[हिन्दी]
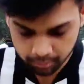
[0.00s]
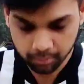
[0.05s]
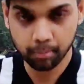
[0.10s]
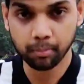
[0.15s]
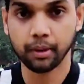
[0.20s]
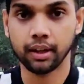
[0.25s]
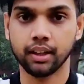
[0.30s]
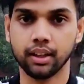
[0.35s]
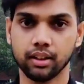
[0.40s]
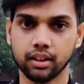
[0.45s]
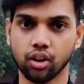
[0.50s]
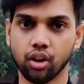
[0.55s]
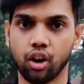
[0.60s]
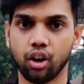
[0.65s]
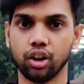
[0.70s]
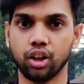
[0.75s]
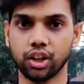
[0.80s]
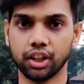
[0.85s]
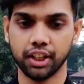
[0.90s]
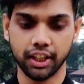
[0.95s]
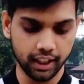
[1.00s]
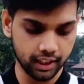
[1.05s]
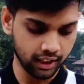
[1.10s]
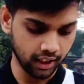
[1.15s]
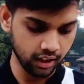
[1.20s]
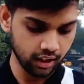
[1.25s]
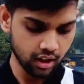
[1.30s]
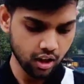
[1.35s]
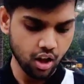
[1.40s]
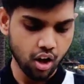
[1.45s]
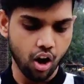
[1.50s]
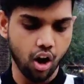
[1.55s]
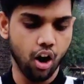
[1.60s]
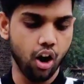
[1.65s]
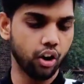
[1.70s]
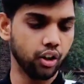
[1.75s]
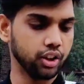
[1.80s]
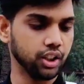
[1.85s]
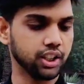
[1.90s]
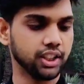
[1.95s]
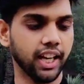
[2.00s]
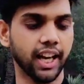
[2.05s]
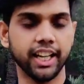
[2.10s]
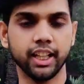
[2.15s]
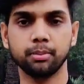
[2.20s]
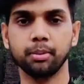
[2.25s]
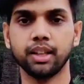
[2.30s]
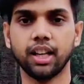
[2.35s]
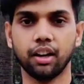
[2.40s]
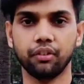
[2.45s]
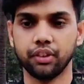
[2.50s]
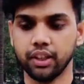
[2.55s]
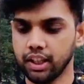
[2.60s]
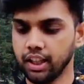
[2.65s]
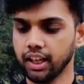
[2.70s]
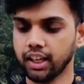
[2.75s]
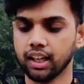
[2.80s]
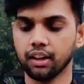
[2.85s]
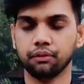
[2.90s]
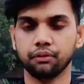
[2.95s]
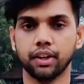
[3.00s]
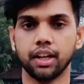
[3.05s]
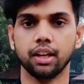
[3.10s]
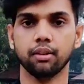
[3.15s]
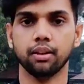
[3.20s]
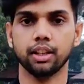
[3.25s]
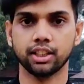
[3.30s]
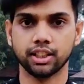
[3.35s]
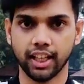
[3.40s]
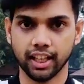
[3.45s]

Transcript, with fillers: ये मैंने ऑर्डर किया था और उसकी साइज़ भी काफ़ी ये कंफर्टेबल